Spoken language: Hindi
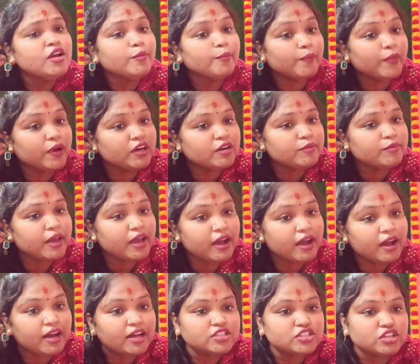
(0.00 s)
बट मैं
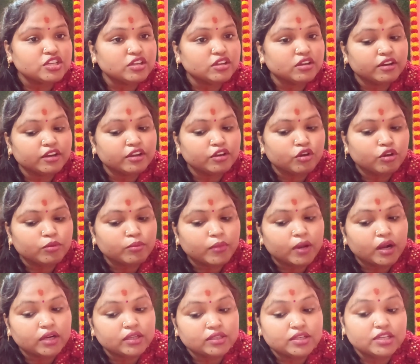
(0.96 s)
आज इयर और
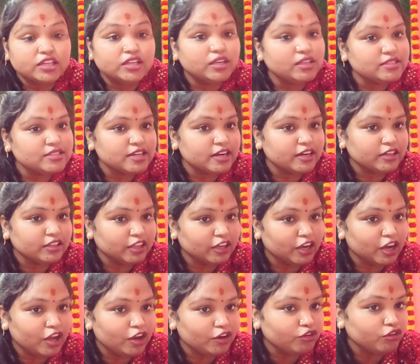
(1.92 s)
मालटी का सेट
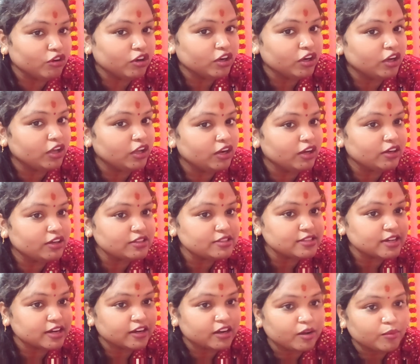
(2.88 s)
दिखा रही हूँ अगर गला का
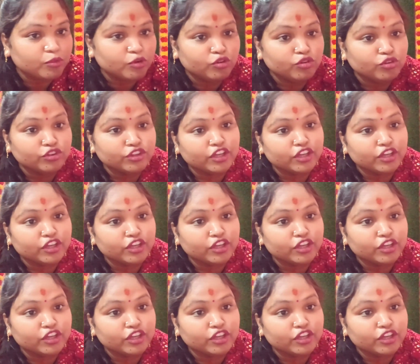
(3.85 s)
सेट आप लोग को